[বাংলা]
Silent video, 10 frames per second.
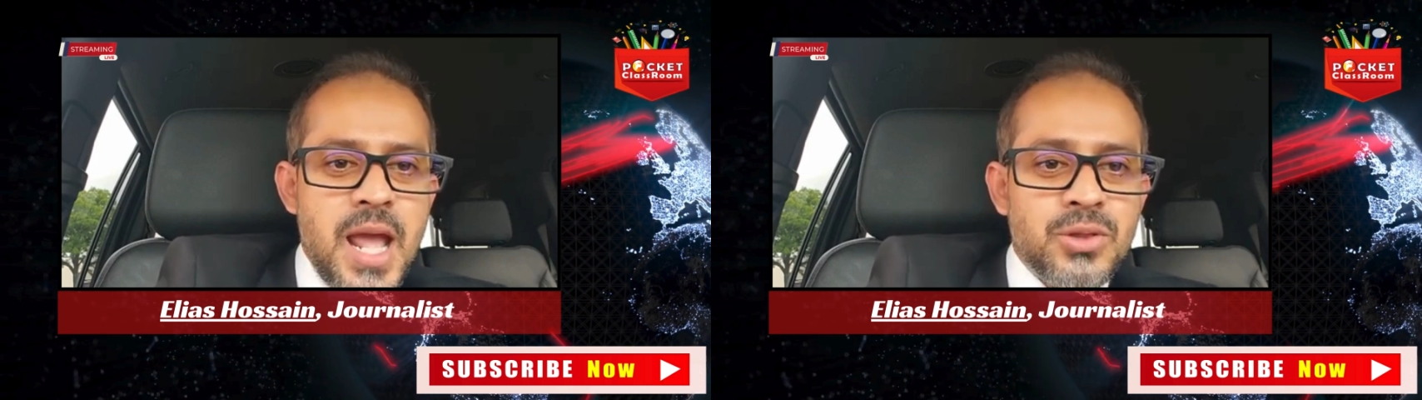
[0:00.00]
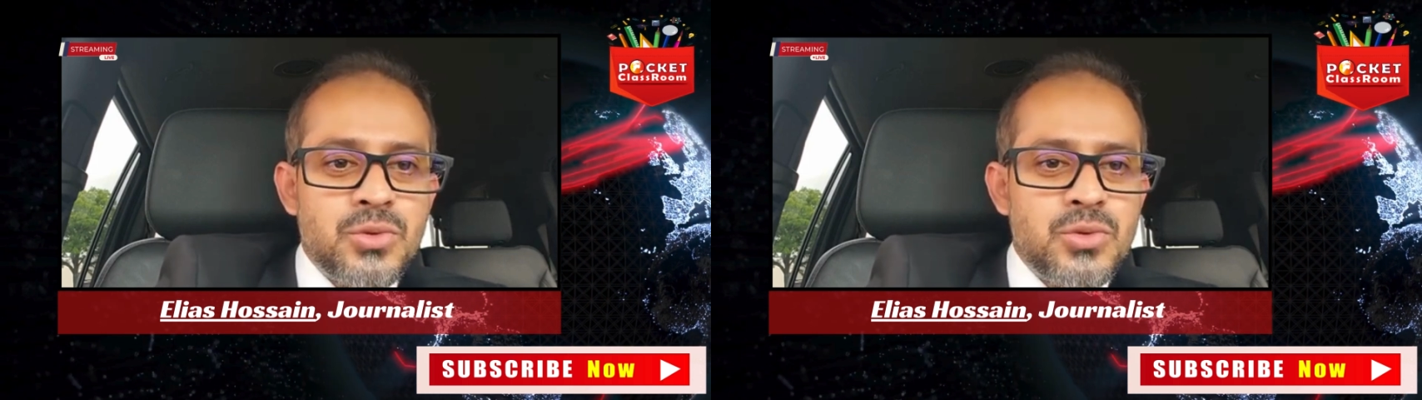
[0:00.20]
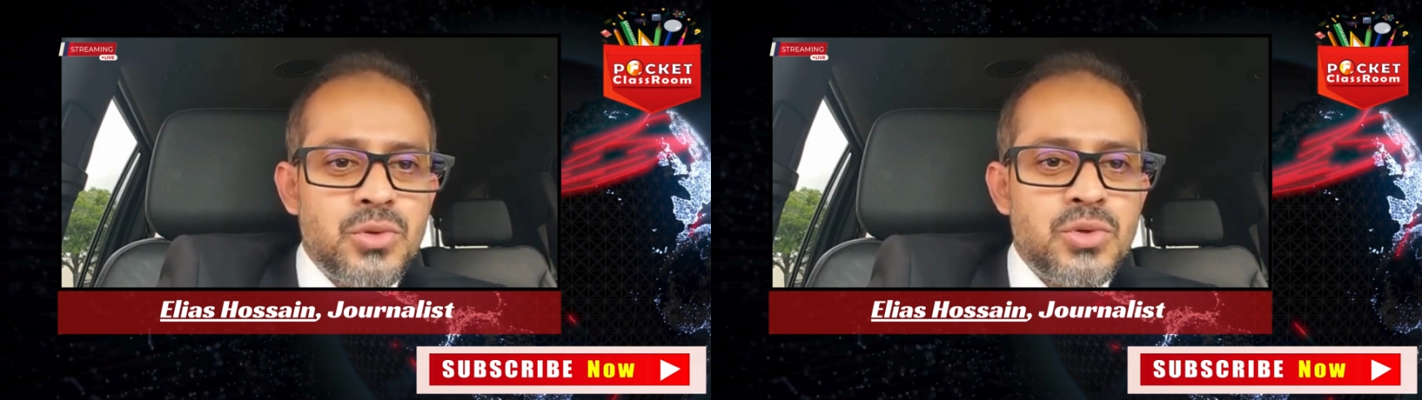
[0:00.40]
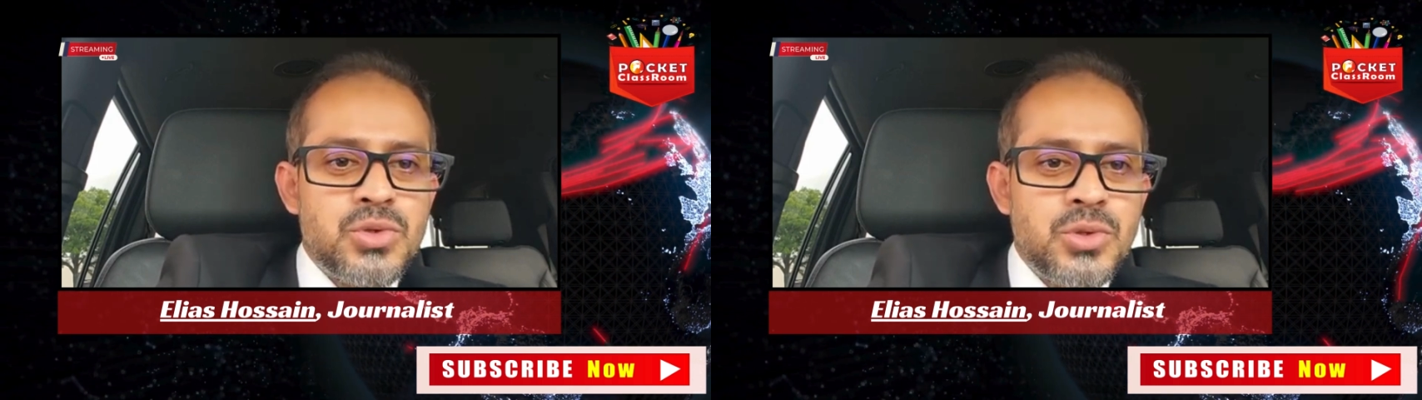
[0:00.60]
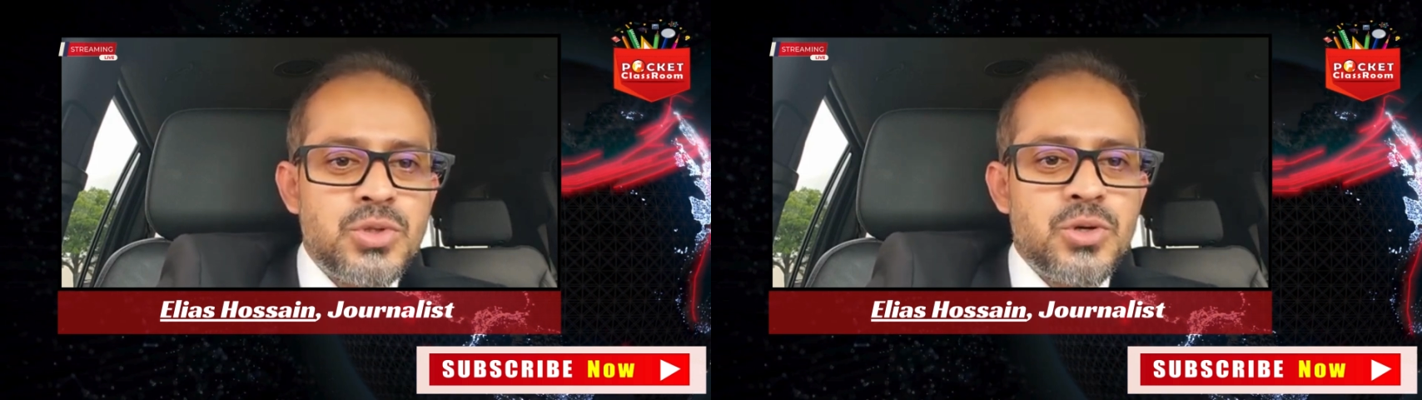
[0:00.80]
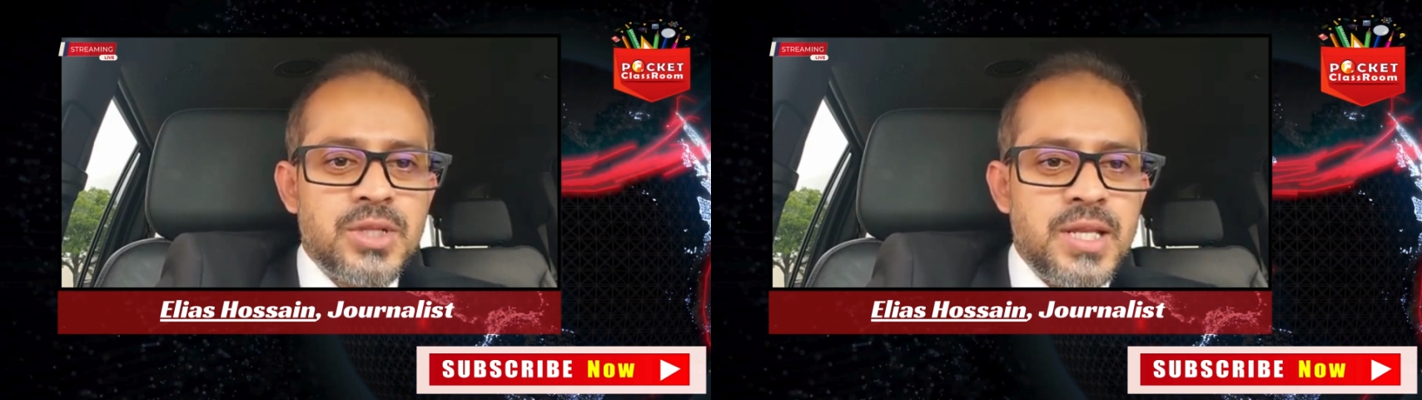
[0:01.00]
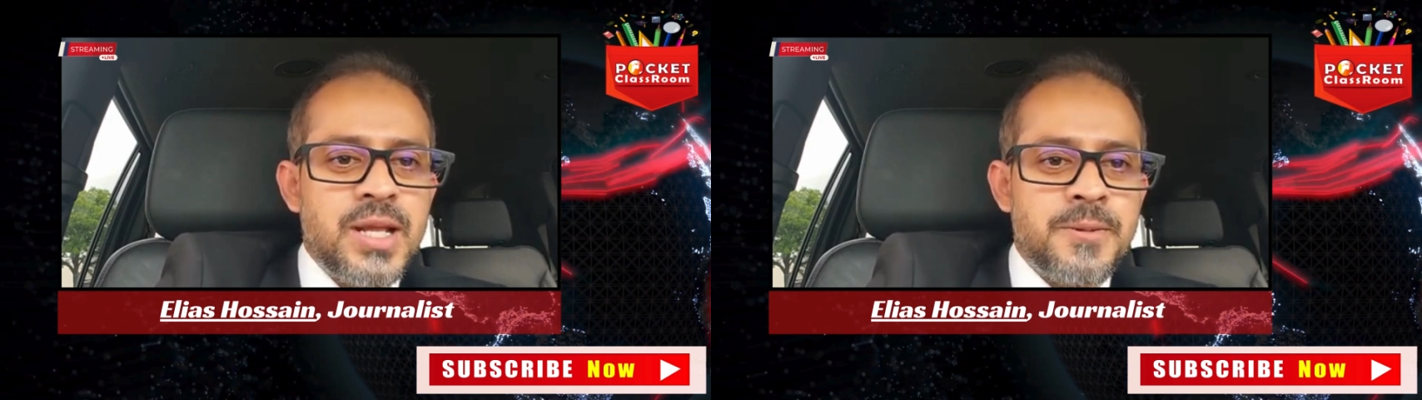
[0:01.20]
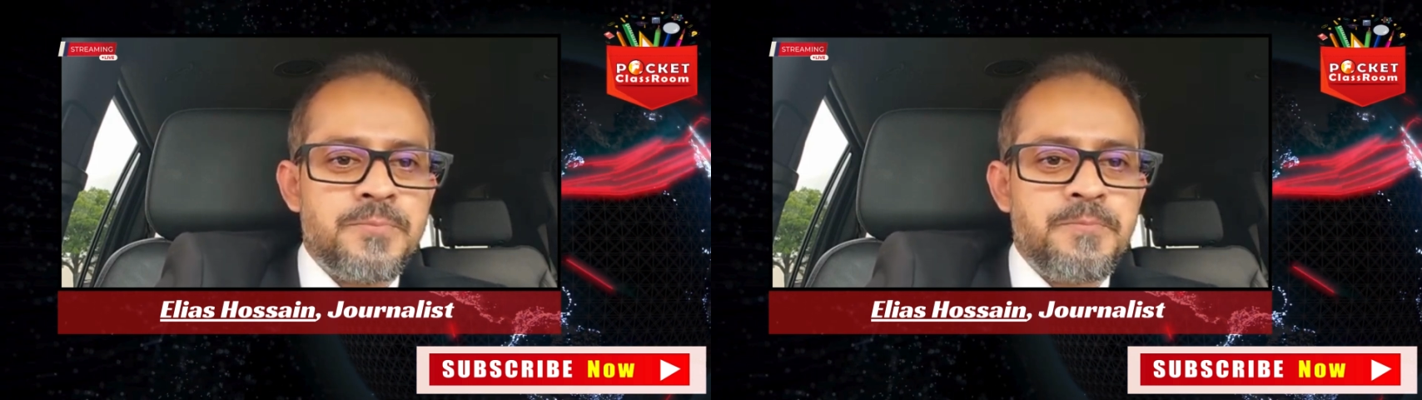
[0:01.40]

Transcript: এতটুকু সুযোগ দেন